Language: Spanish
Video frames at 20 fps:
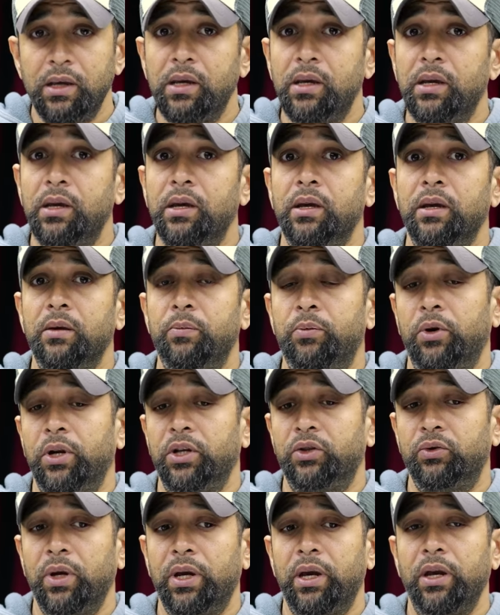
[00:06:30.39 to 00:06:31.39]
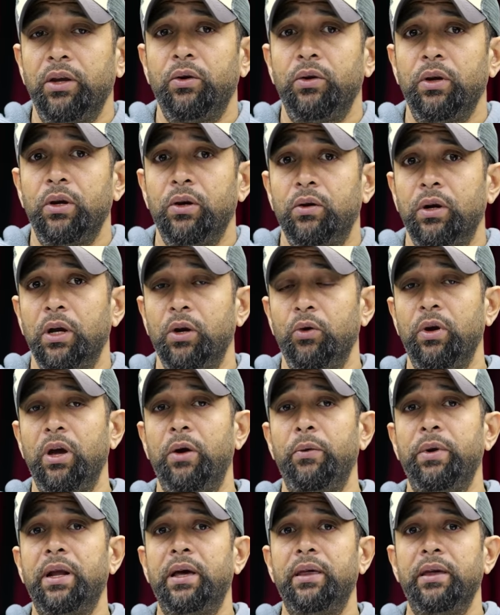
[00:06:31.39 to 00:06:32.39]
Y por eso es que yo digo que Luis
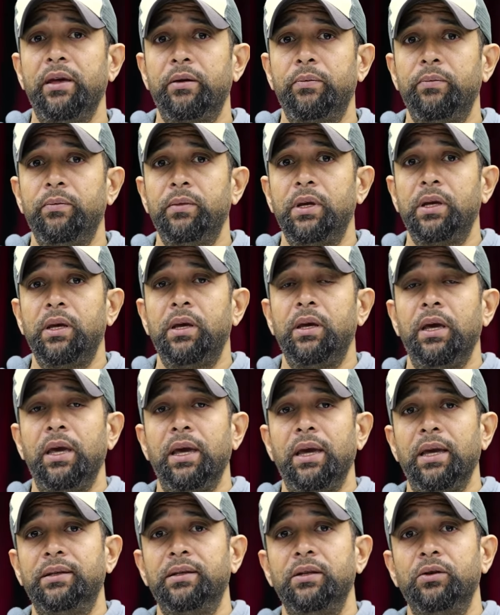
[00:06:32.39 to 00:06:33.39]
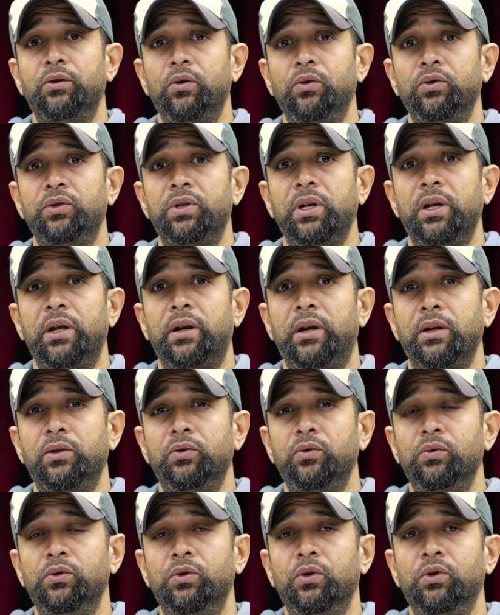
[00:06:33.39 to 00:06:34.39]
Abinader en ese entonces
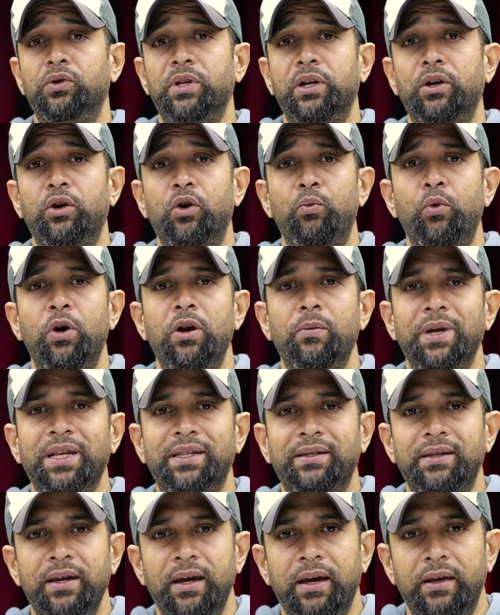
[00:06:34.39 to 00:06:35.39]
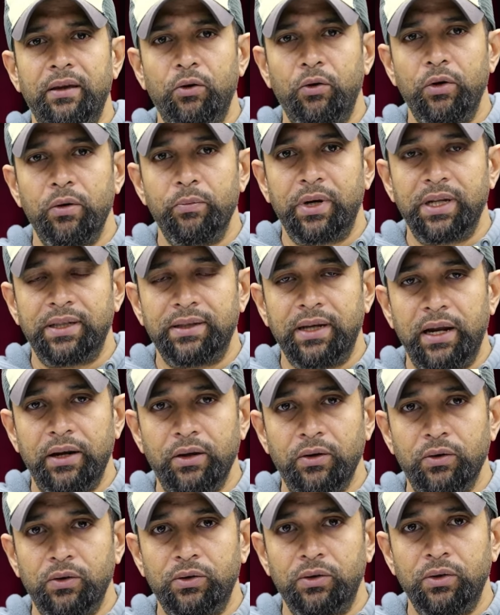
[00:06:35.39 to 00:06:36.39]
resultó ser como el mesía de los
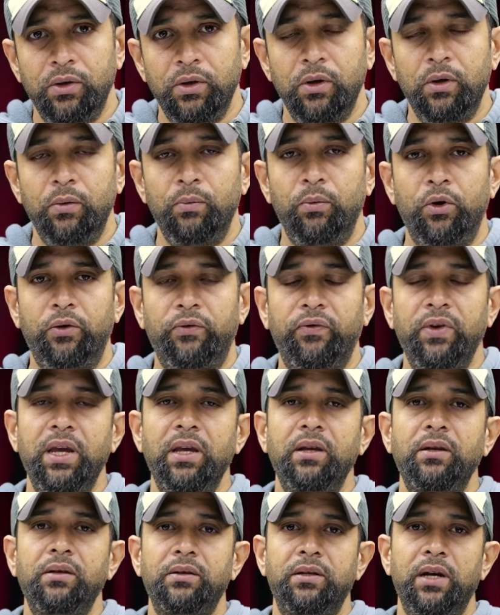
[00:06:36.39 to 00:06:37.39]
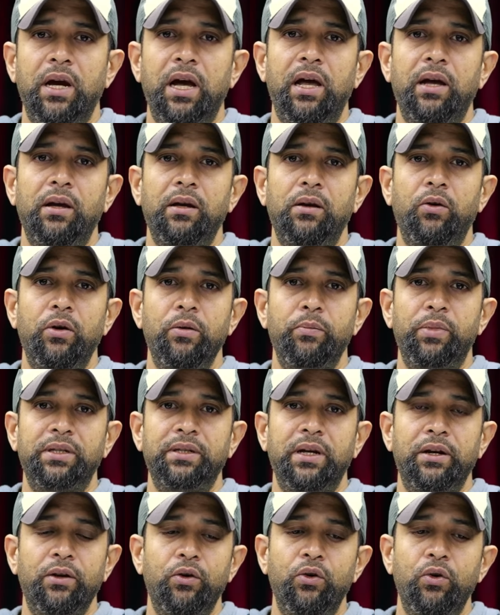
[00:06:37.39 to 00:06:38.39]
empresarios. Por fin ya los
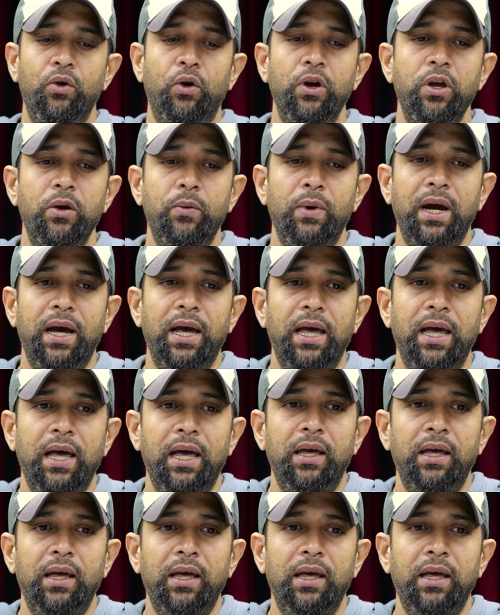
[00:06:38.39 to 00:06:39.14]
empresarios no iban a